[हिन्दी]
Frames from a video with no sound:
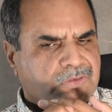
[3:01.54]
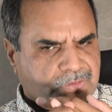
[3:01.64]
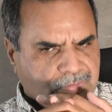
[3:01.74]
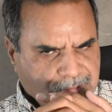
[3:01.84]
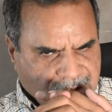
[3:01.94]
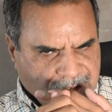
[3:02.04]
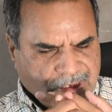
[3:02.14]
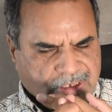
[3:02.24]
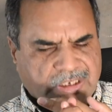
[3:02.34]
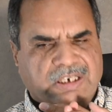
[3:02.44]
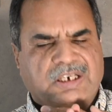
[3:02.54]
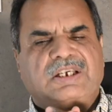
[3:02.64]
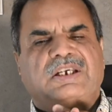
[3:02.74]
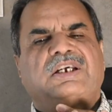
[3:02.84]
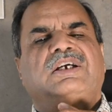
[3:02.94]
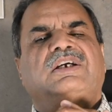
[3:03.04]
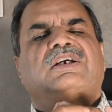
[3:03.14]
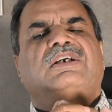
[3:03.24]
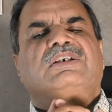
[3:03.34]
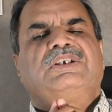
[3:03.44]
उस मेंटेन ना रहे
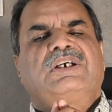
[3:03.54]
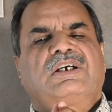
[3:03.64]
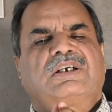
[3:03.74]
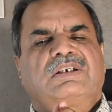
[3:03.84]
या